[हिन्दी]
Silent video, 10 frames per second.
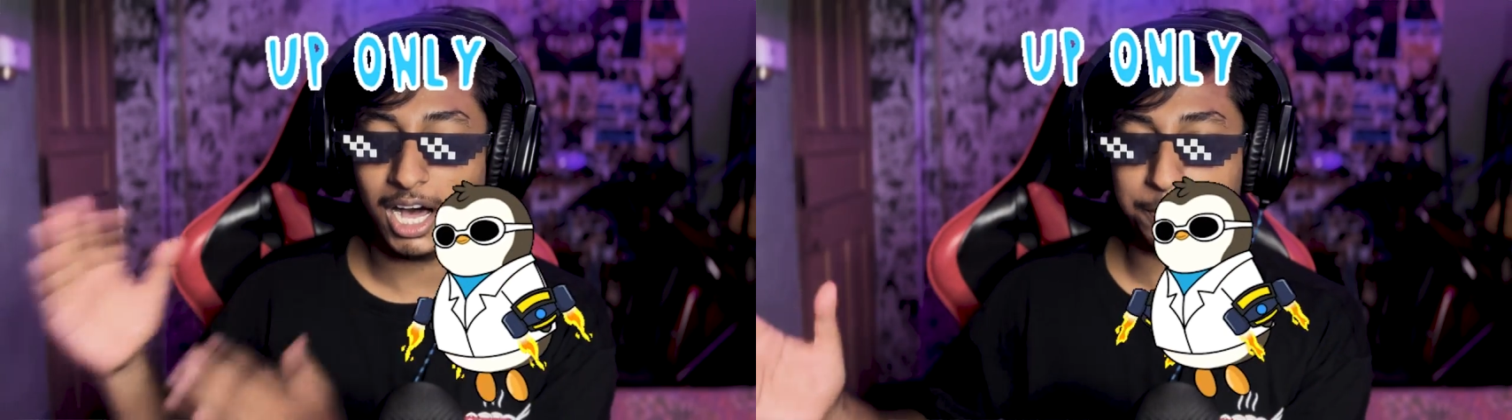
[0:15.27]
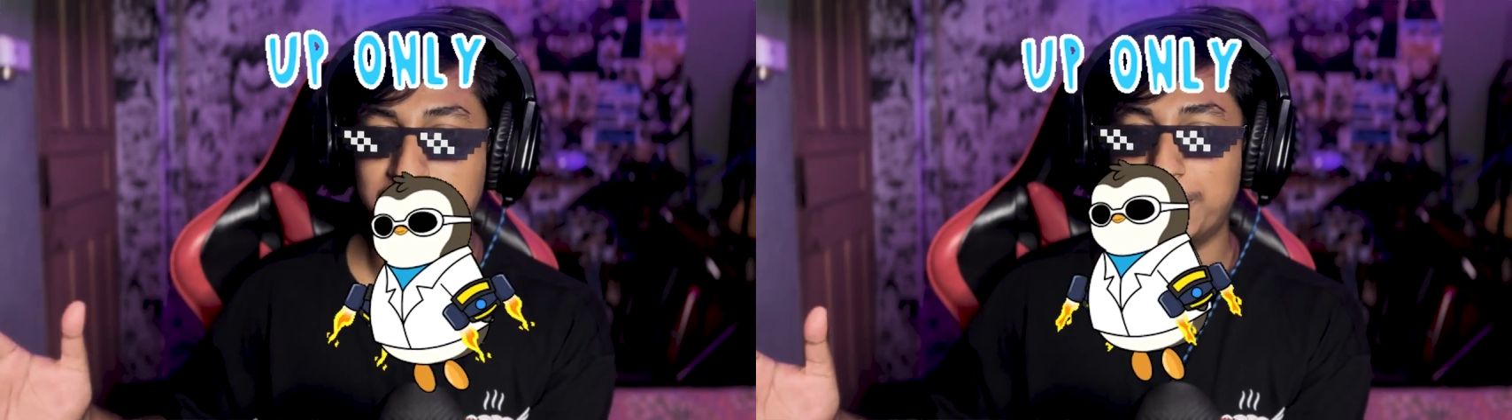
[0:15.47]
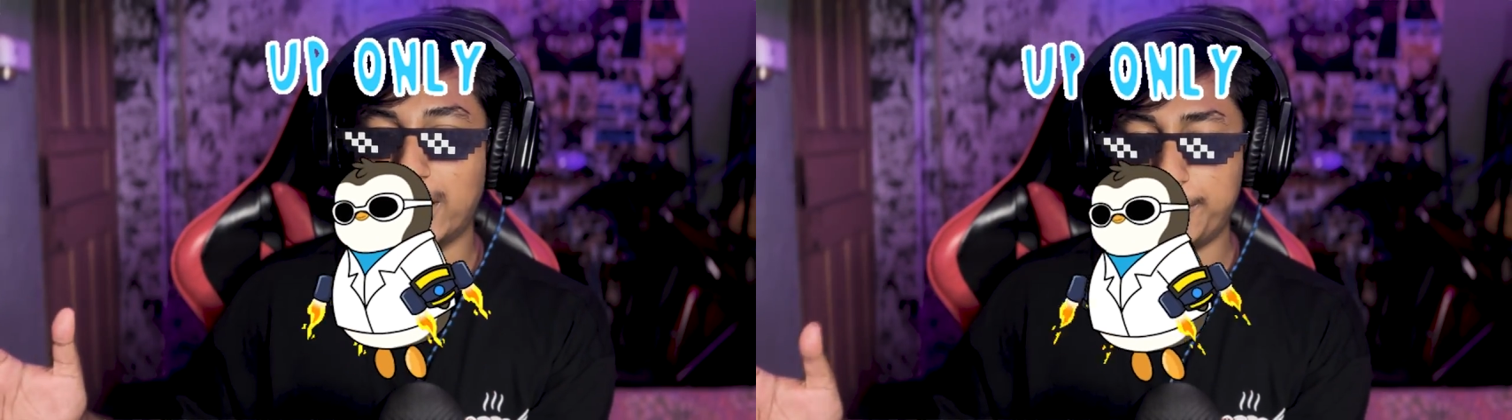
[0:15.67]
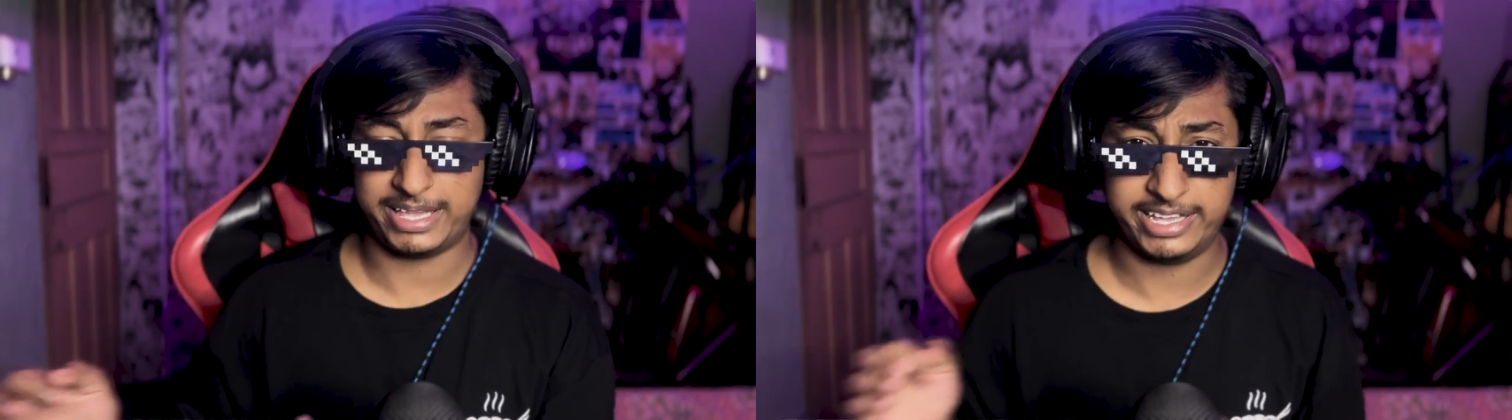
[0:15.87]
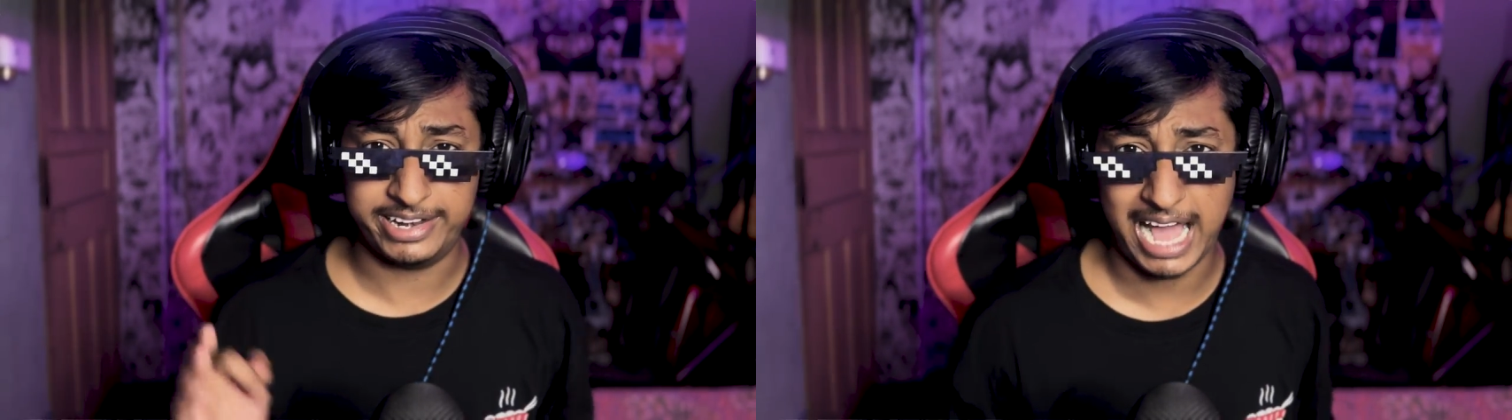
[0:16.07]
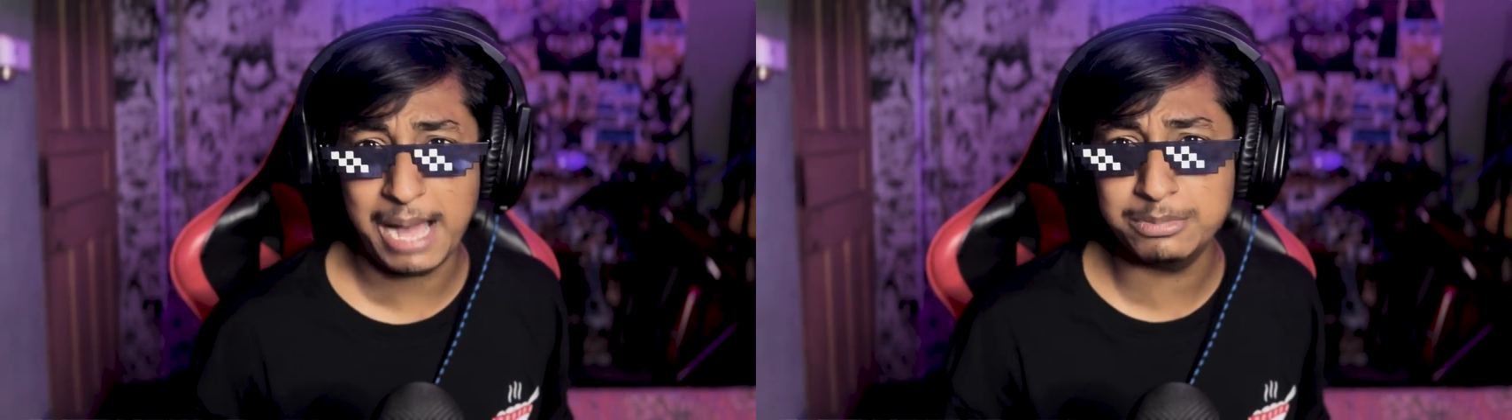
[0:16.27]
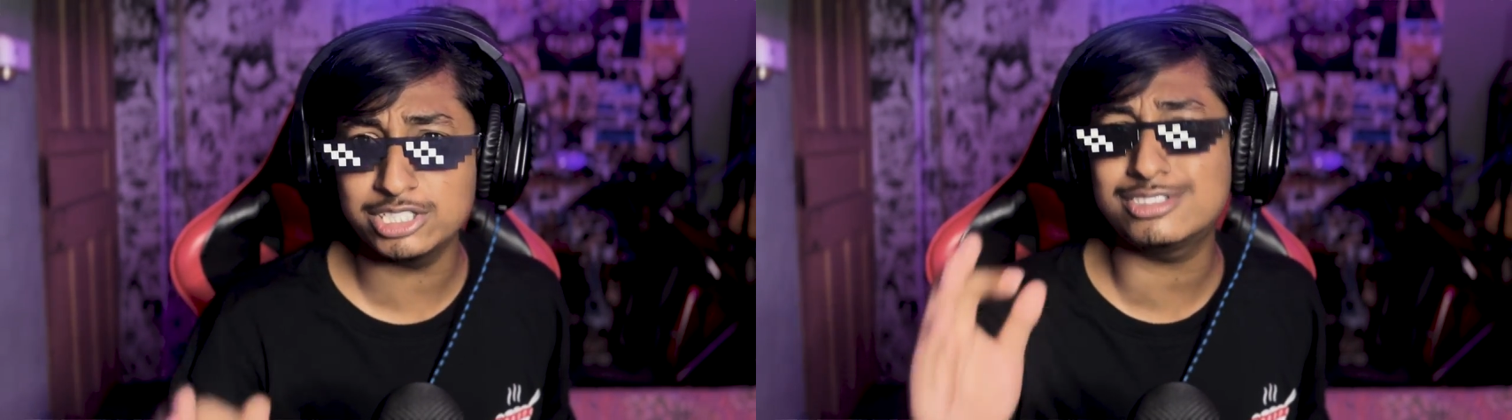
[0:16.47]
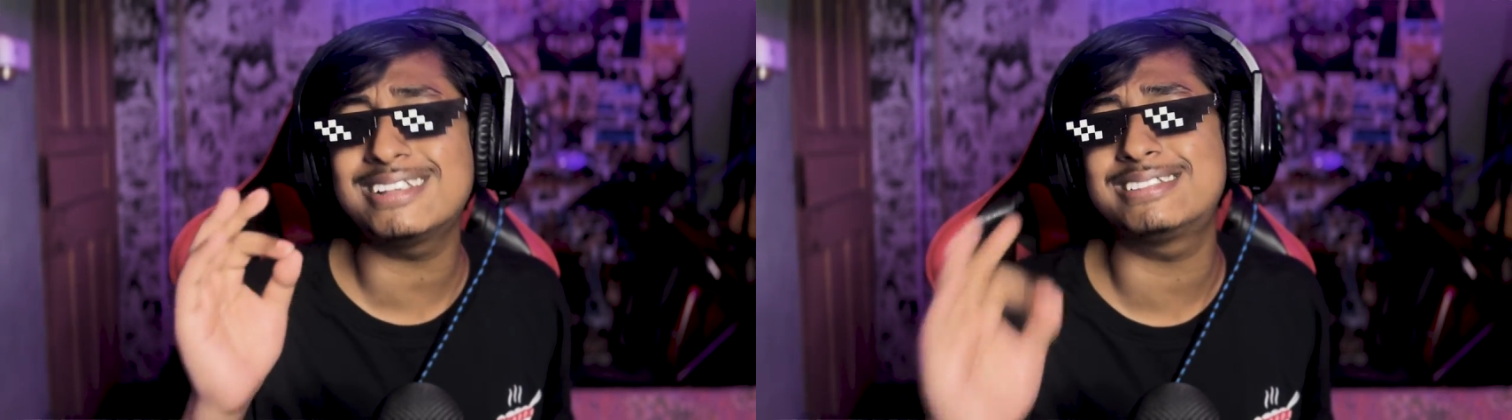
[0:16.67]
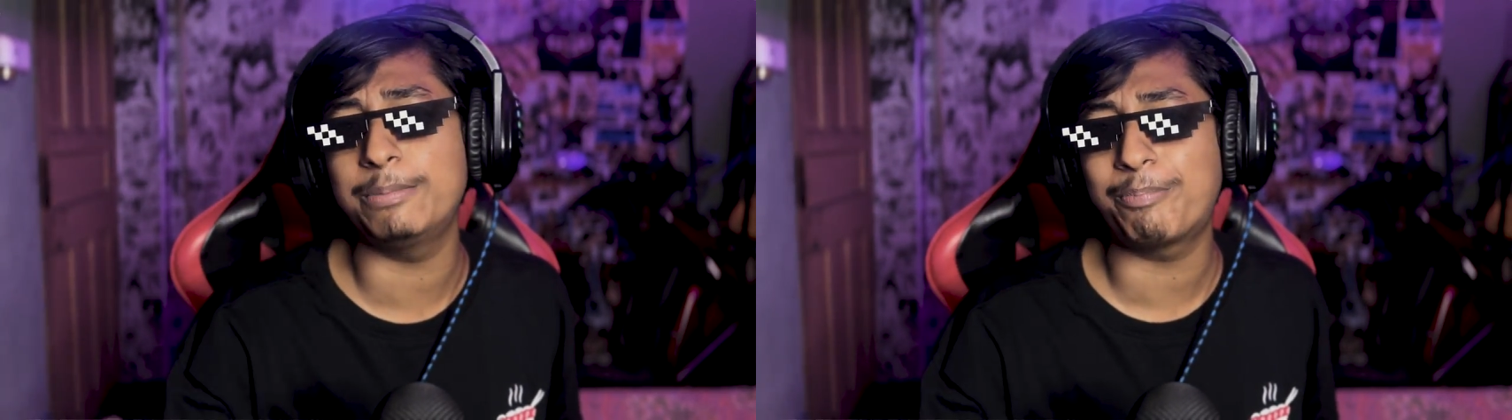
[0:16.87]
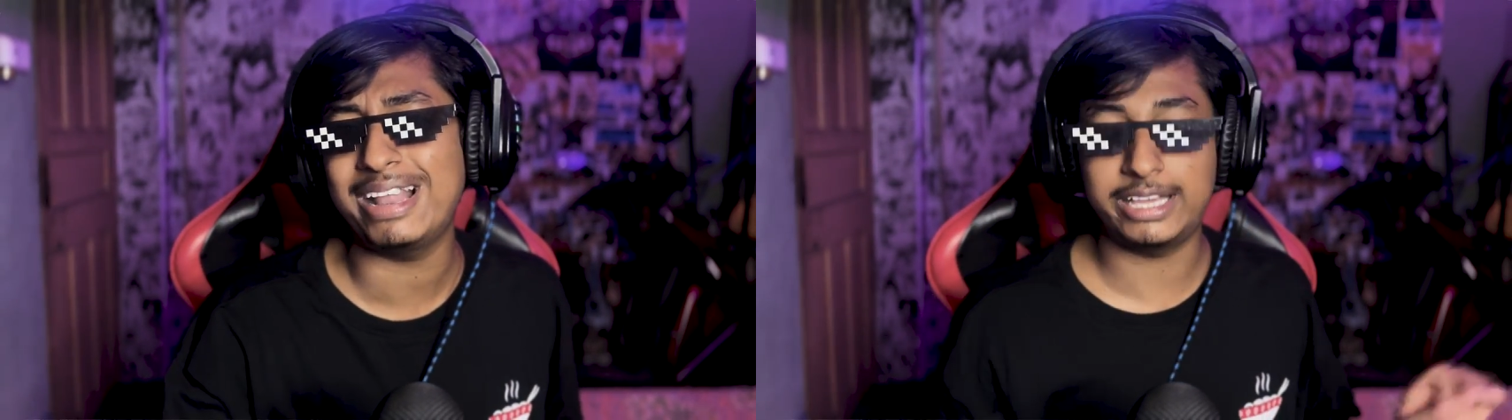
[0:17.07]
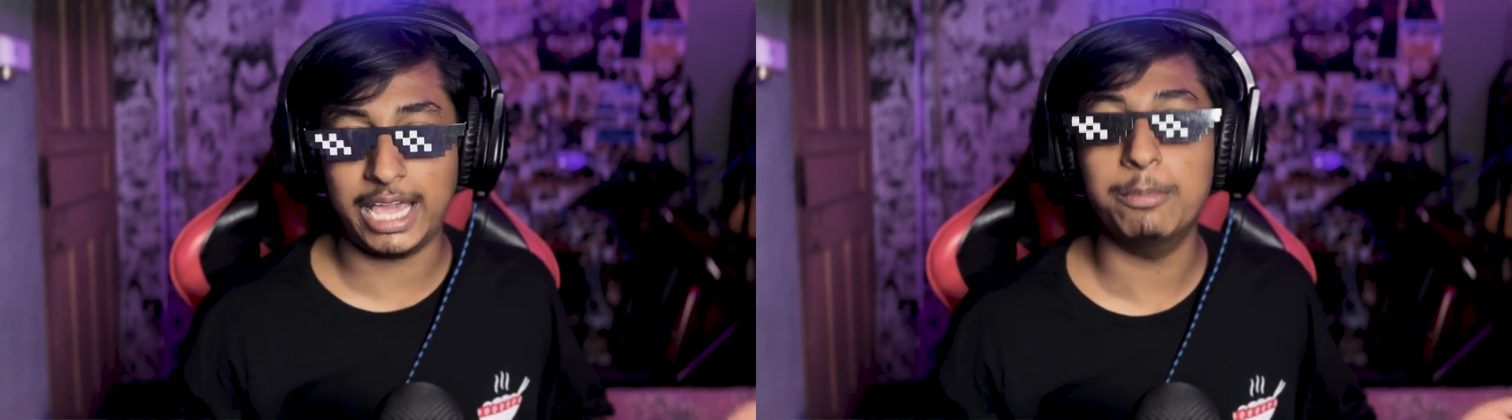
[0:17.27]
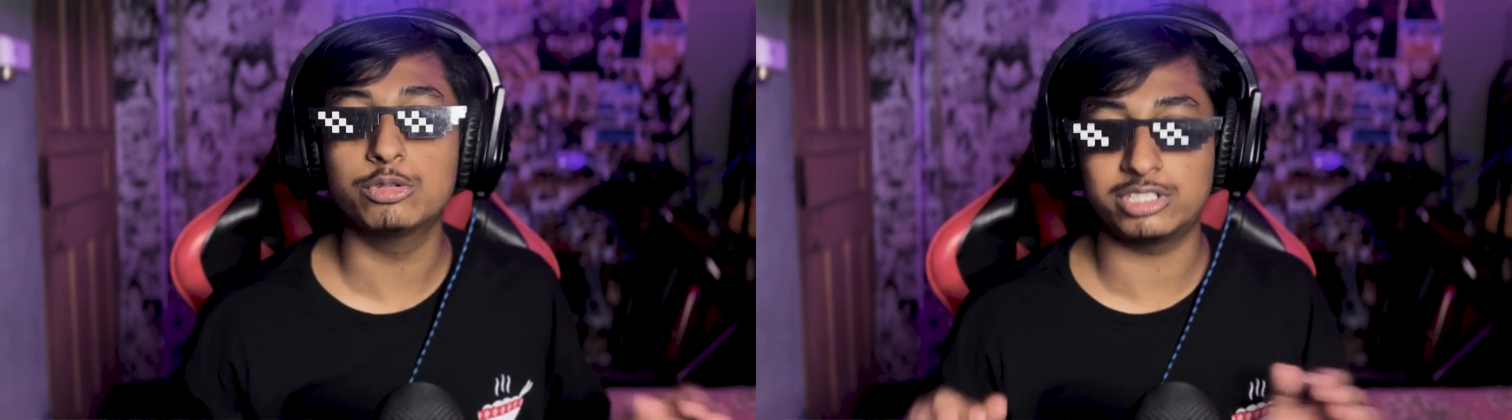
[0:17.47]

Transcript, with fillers: अब के बारे में ये नाम जितना सिंपल है गेम